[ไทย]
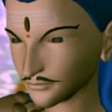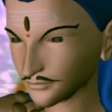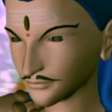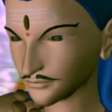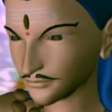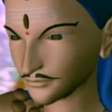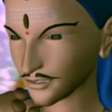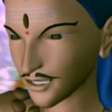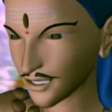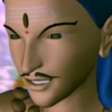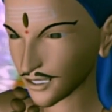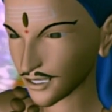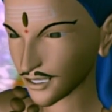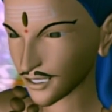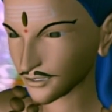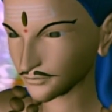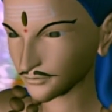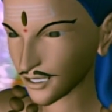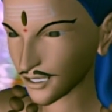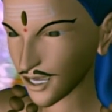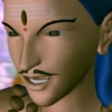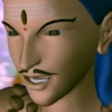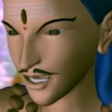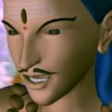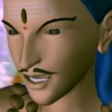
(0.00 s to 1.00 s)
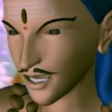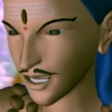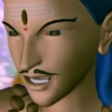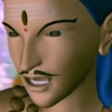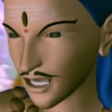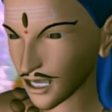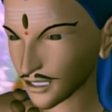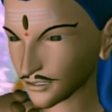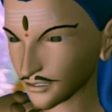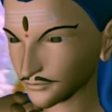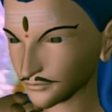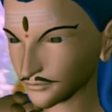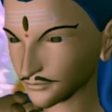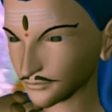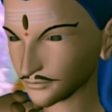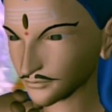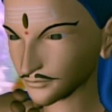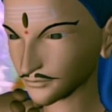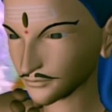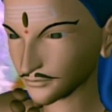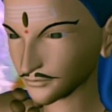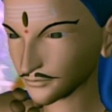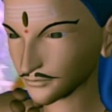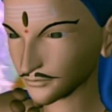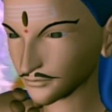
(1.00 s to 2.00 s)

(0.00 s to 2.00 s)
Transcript: มหรอมาตุลี